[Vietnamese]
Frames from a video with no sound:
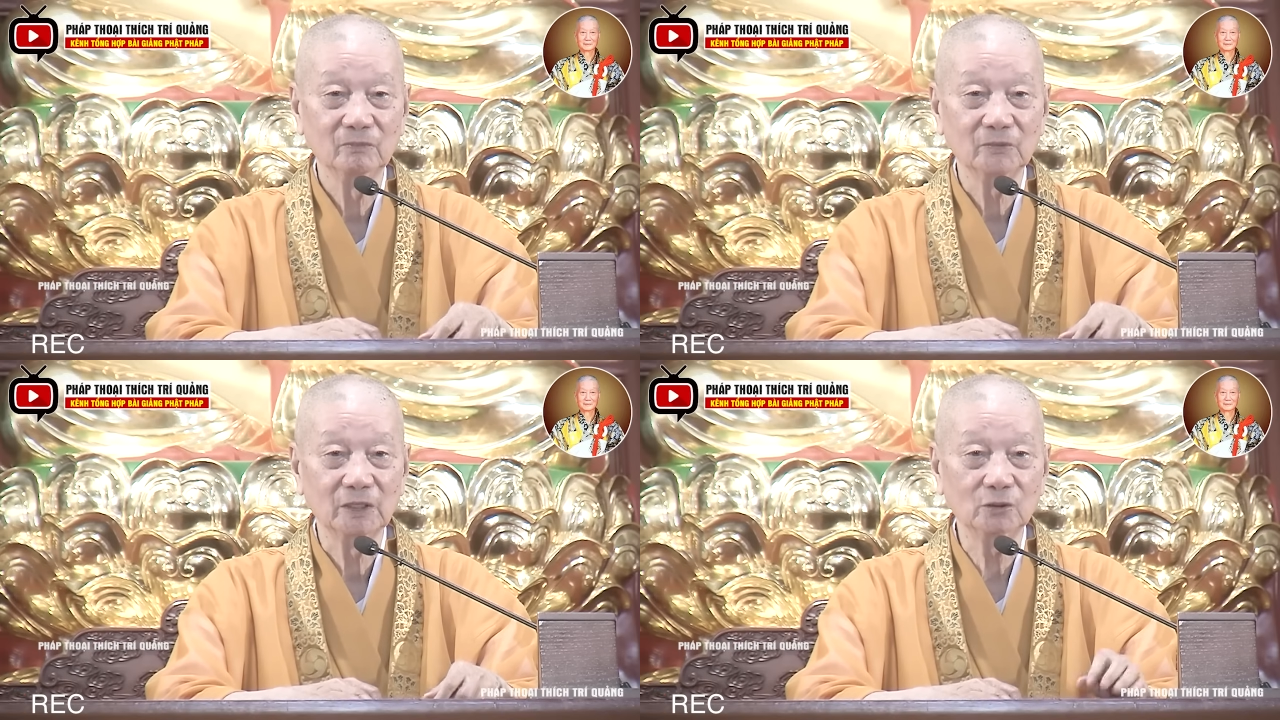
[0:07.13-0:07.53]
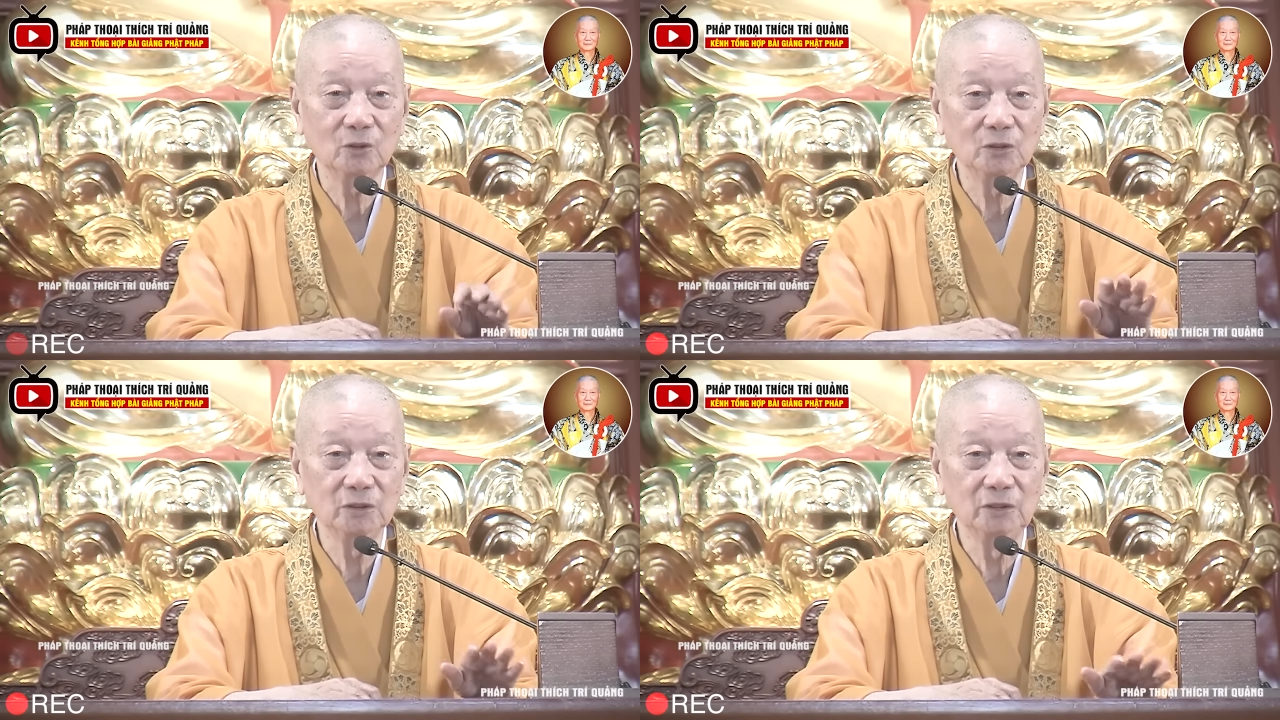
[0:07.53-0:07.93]
Thành ra
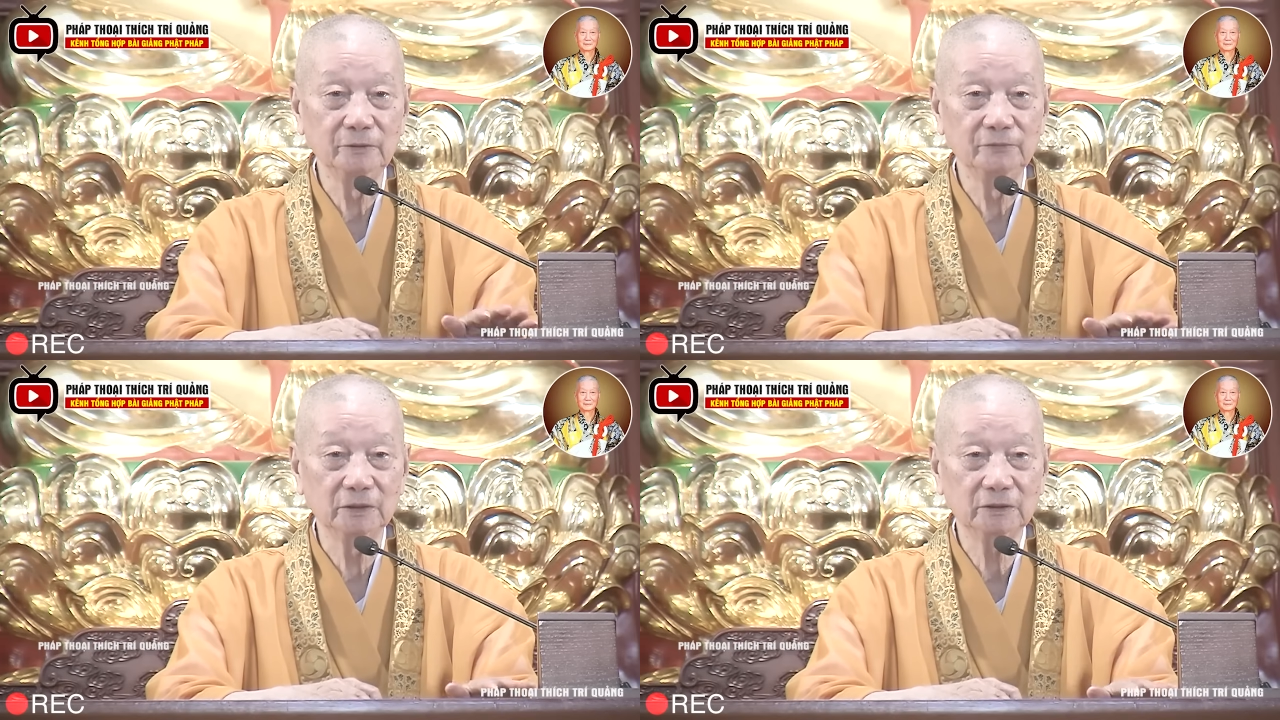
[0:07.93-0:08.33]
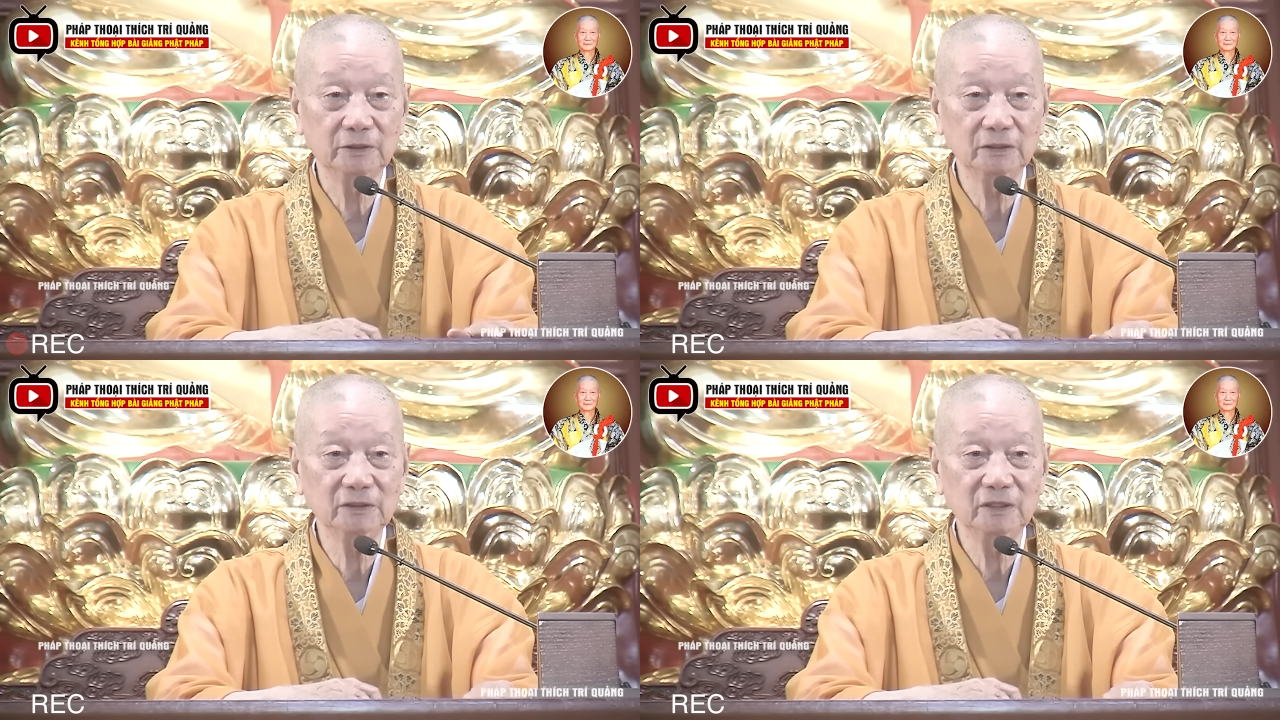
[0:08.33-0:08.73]
con người vật
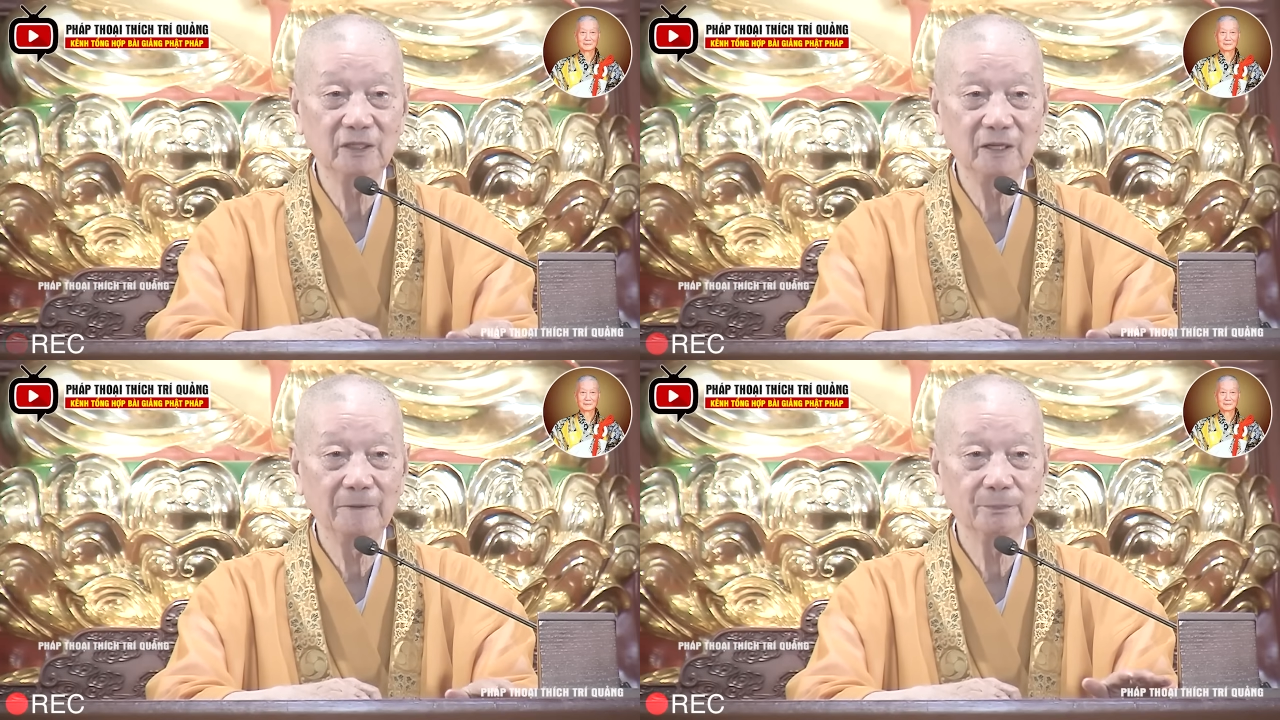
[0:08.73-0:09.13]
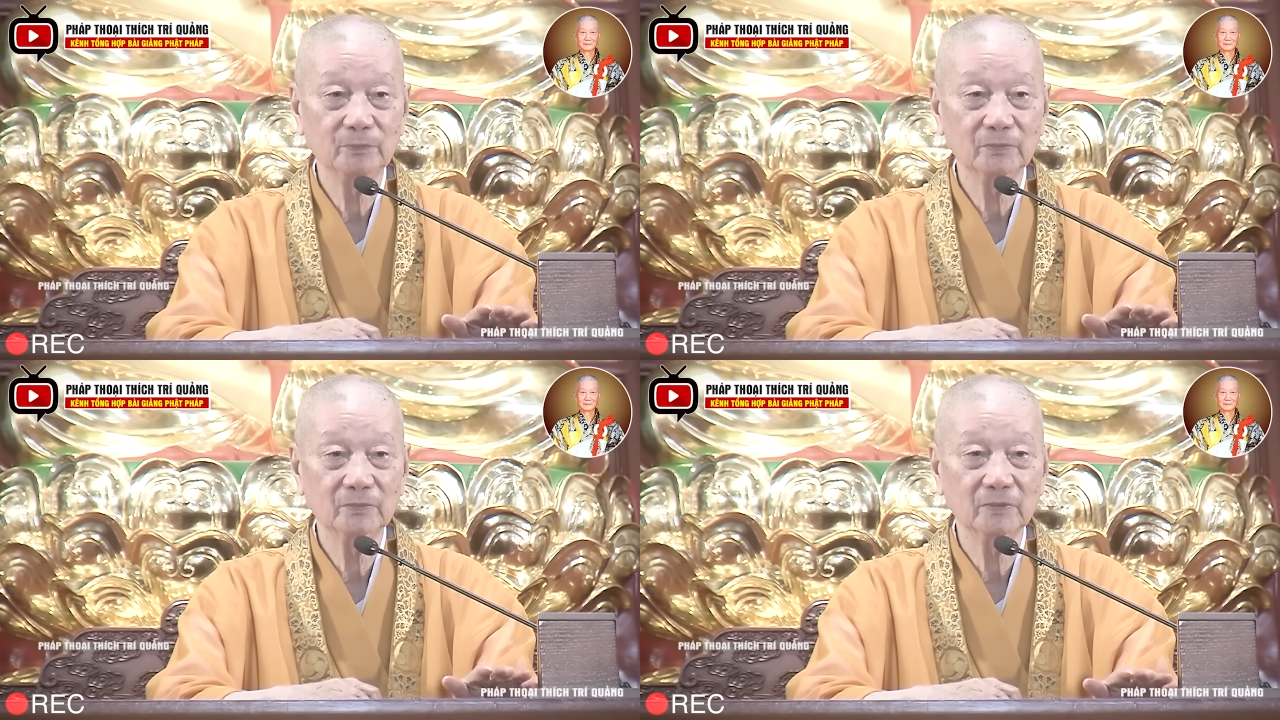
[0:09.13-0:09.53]
chất
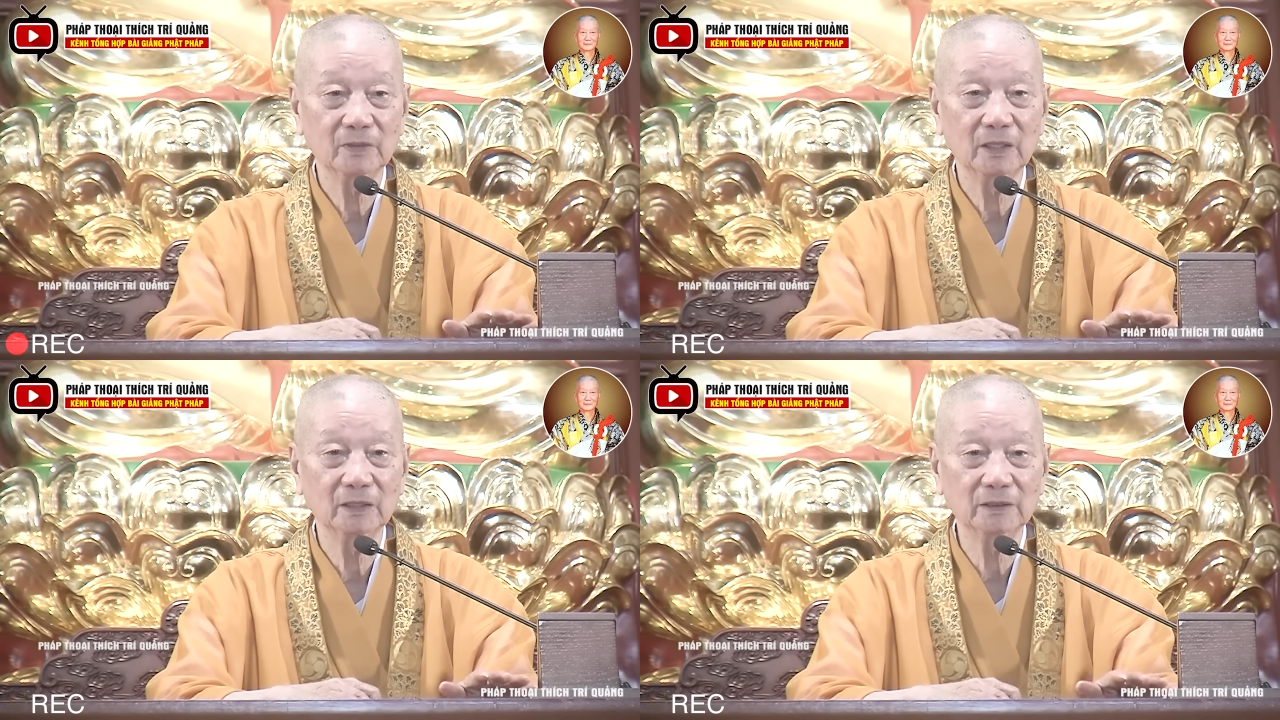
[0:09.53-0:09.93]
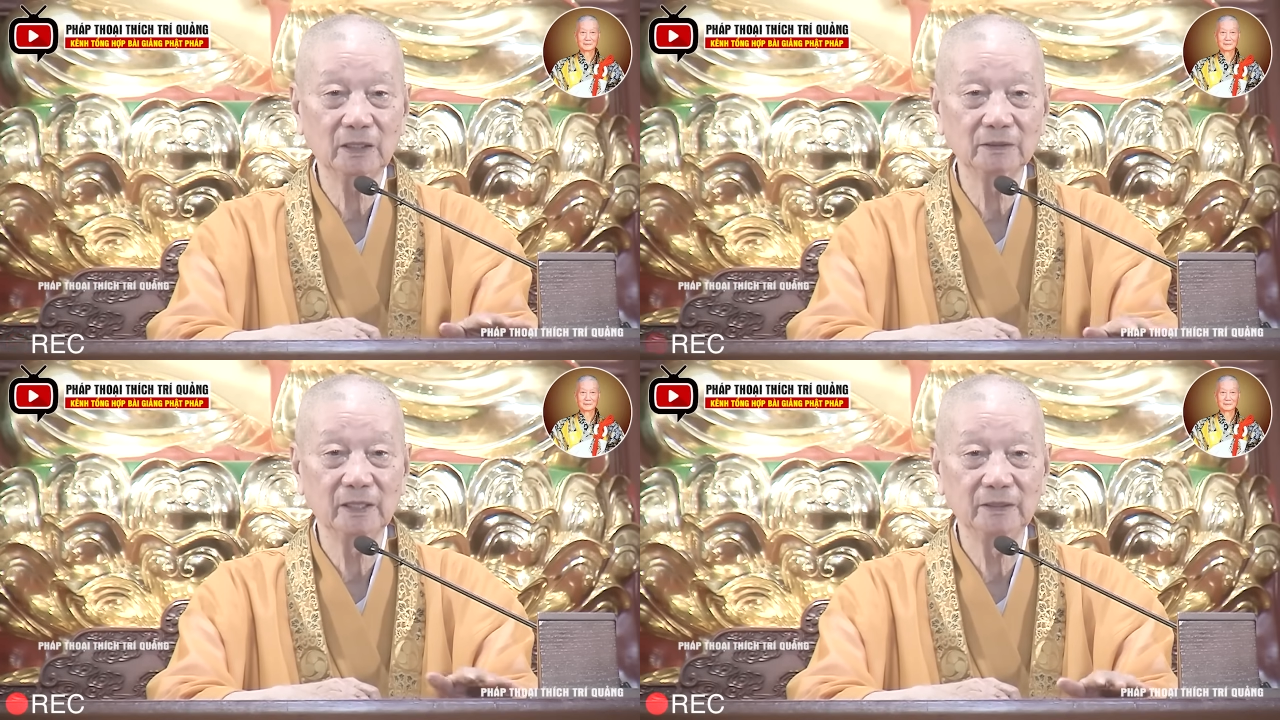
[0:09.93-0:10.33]
là cái
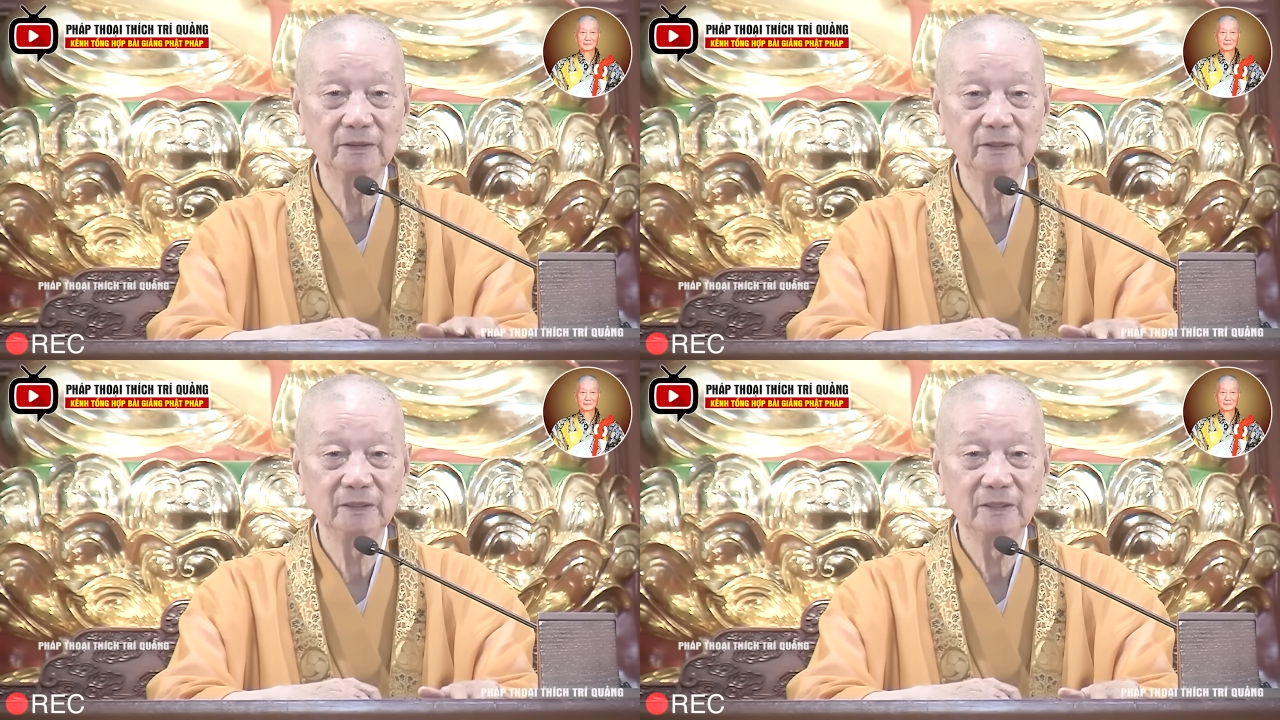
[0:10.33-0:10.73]
thân này,